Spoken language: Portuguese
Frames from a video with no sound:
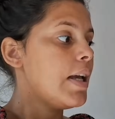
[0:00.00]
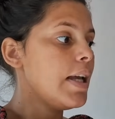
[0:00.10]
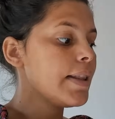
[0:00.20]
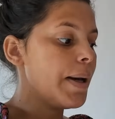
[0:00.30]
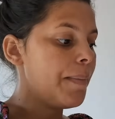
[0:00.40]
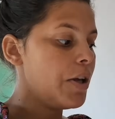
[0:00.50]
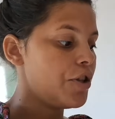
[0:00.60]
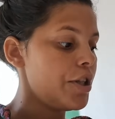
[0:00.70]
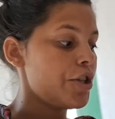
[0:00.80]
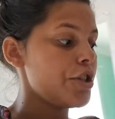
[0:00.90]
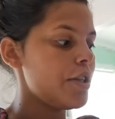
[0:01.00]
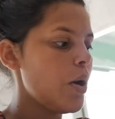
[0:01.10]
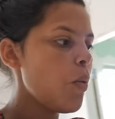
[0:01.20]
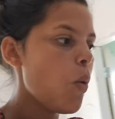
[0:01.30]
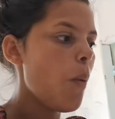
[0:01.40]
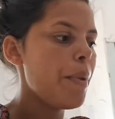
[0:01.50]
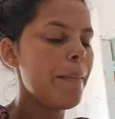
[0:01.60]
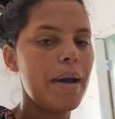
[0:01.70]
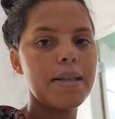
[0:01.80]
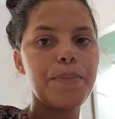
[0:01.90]
E também, gente, a gente não compra
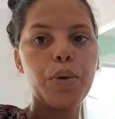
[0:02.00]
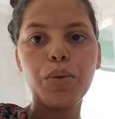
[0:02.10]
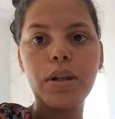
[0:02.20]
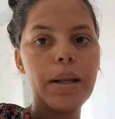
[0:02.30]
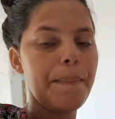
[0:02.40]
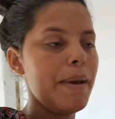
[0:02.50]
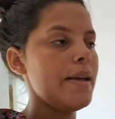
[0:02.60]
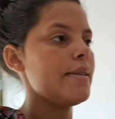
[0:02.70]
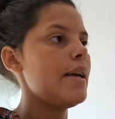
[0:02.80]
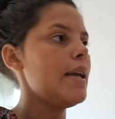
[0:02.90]
mais produto de limpeza